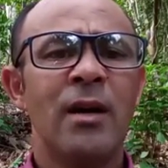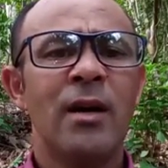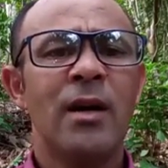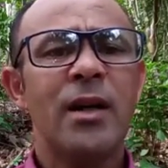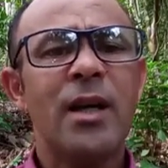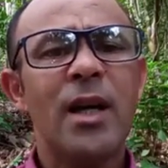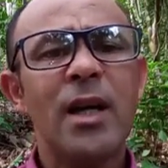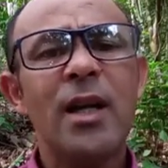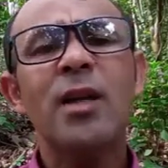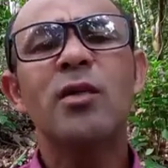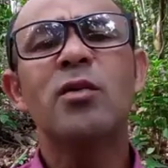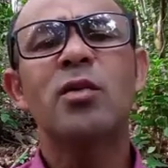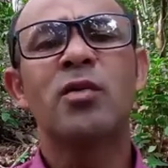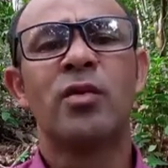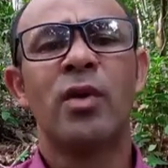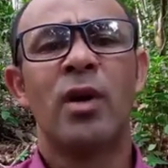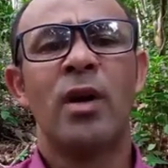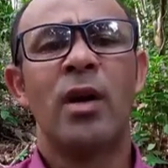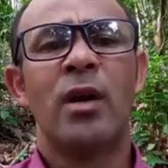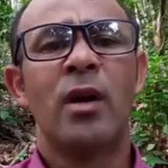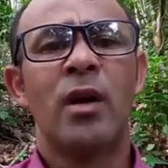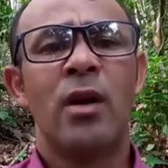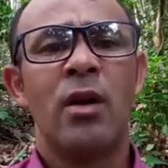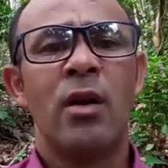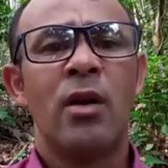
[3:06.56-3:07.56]
Queridos,
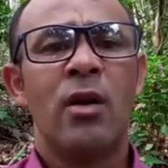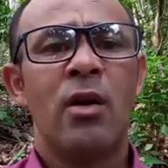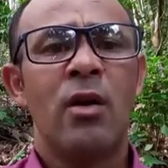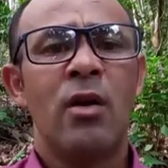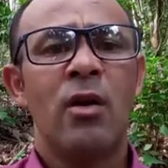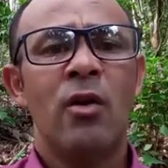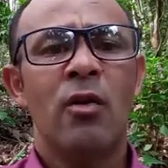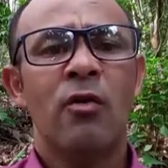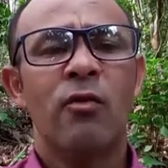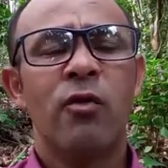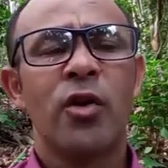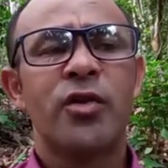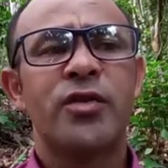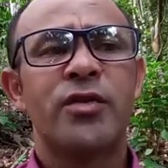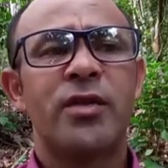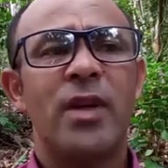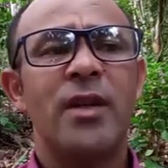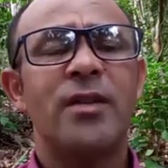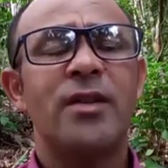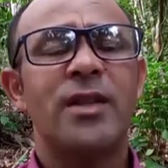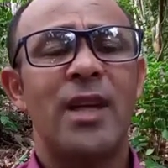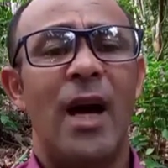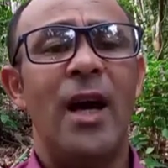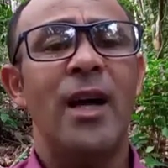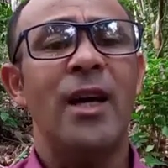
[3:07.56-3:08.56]

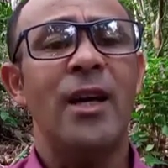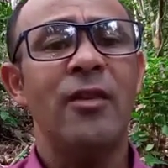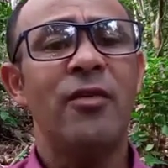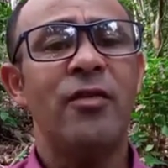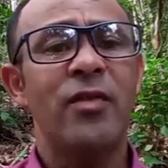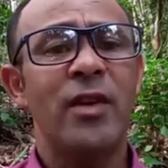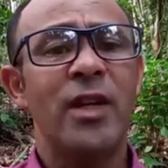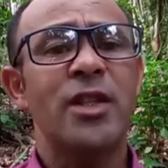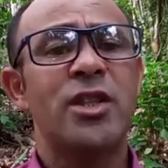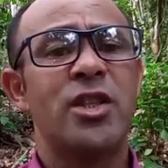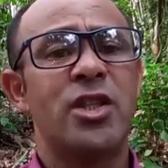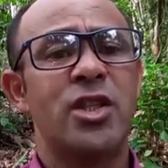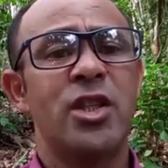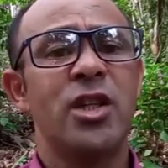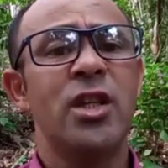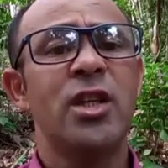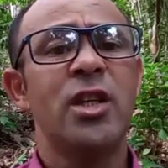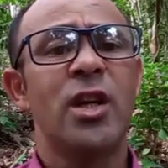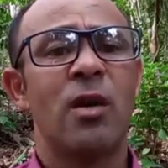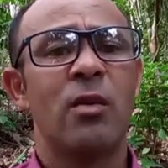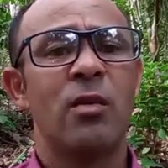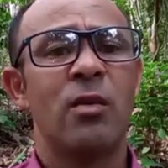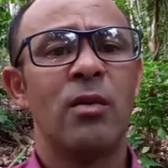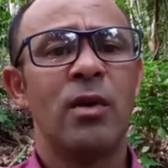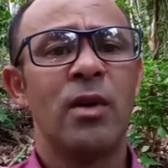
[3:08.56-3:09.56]
vocês já
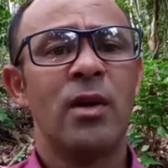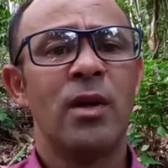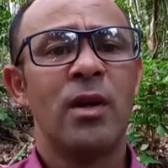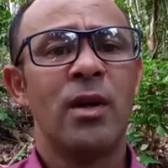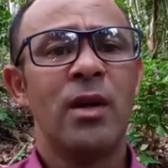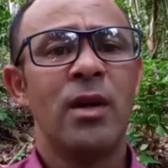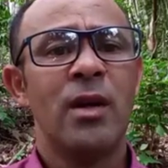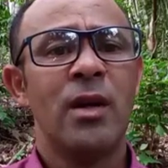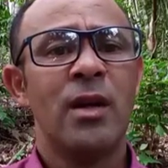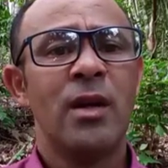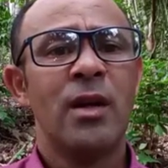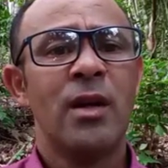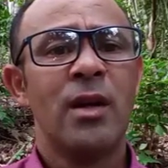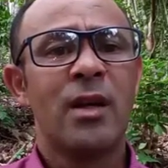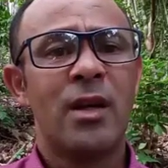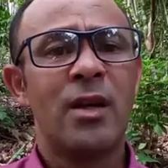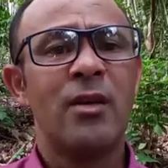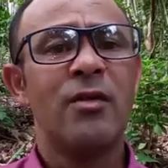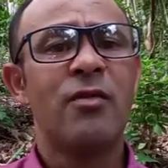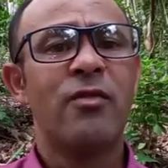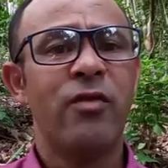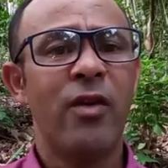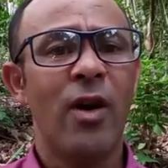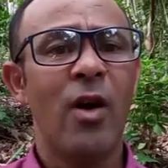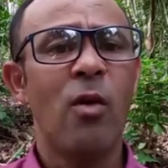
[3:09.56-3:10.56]
refletiram que
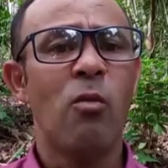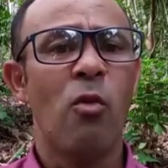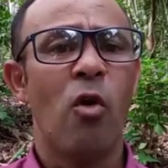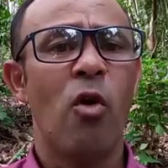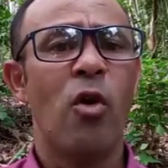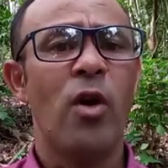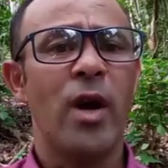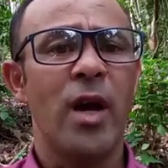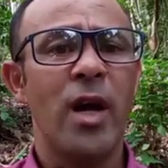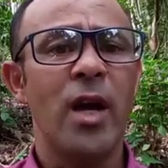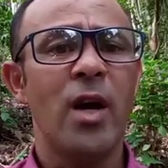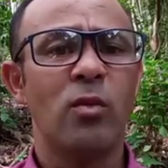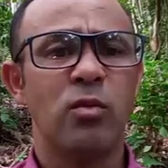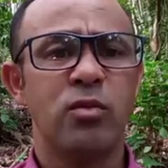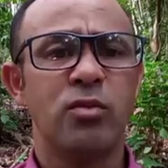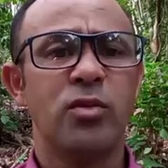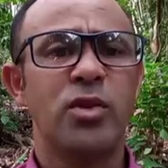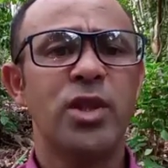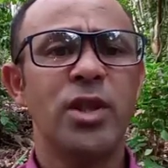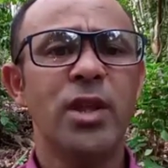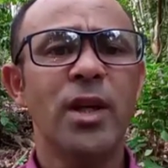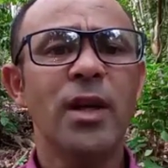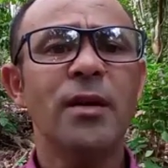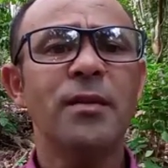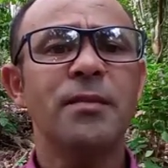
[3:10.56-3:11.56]
vão morrer um
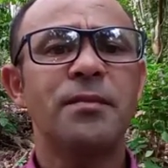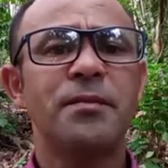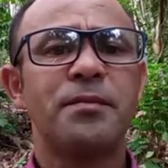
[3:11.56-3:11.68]
dia?